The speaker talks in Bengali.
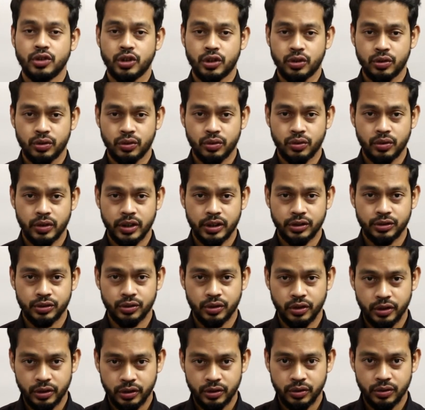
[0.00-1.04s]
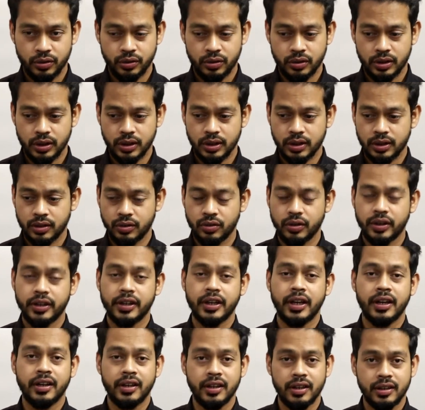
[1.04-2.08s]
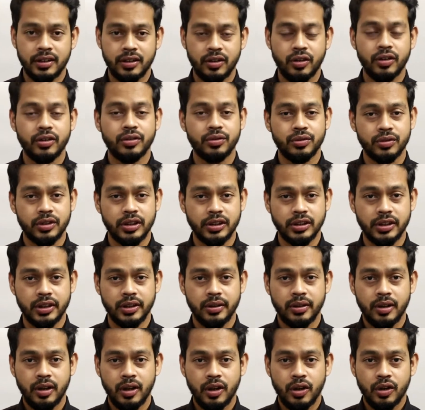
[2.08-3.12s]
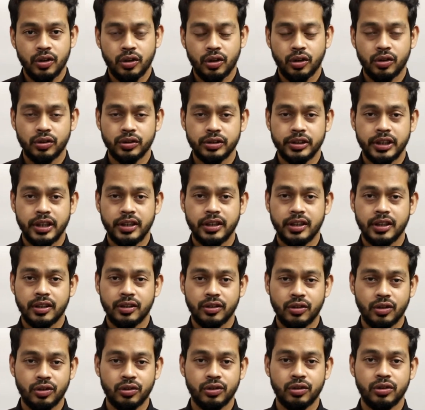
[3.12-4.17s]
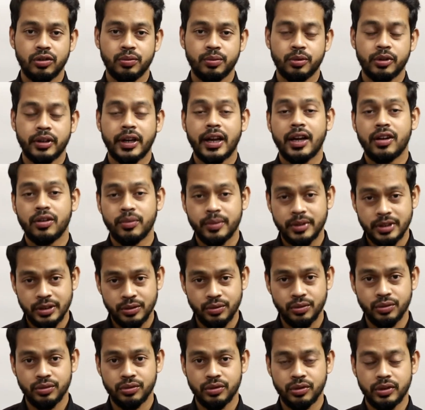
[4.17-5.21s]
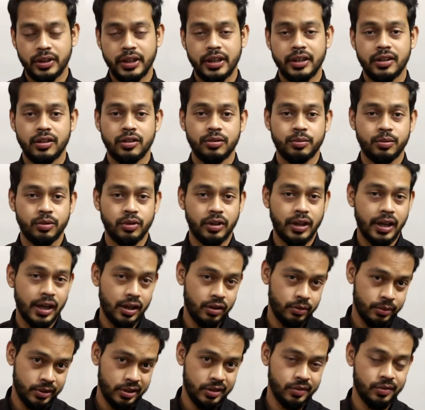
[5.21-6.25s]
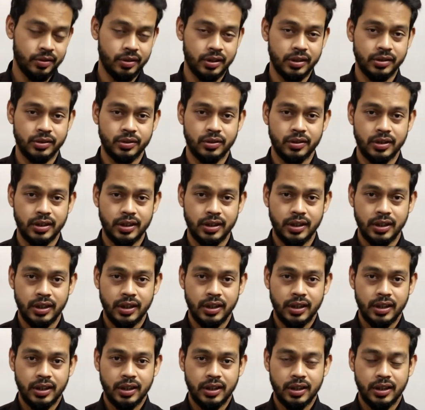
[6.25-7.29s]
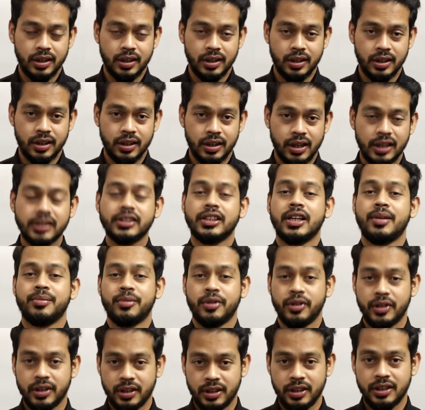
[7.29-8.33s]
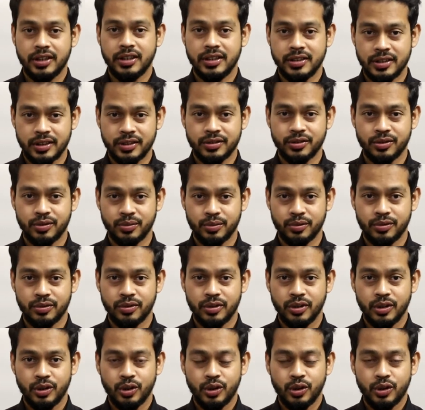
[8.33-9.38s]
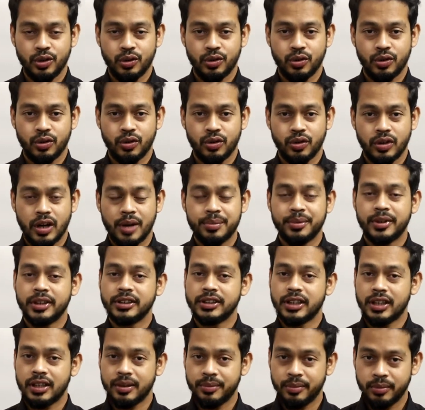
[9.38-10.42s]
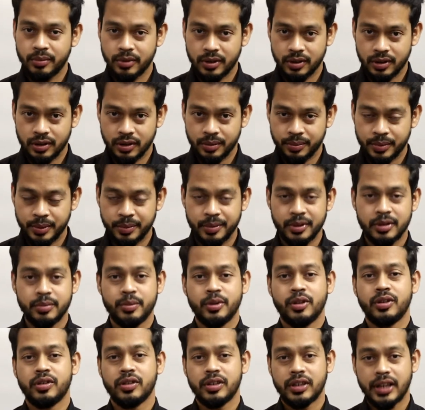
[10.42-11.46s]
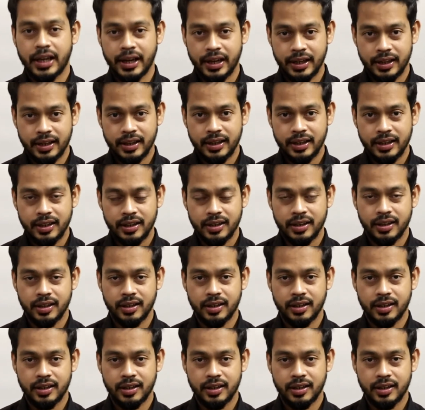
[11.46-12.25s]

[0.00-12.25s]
যখন কোনো একজন অডিটর কোনো একটা এন্ট্রিতে অডিট করতে যায় তখন সে ইন্টারনাল কন্ট্রোলের উপর কেন বেশি গুরুত্ব দেয় এটার উপর কেন বেশি ফোকাস করে আজকে আমরা এটা নিয়ে ডিসকাস করব তো আপনারা যারা প্রিভিয়াস ভিডিওটা দেখেন নাই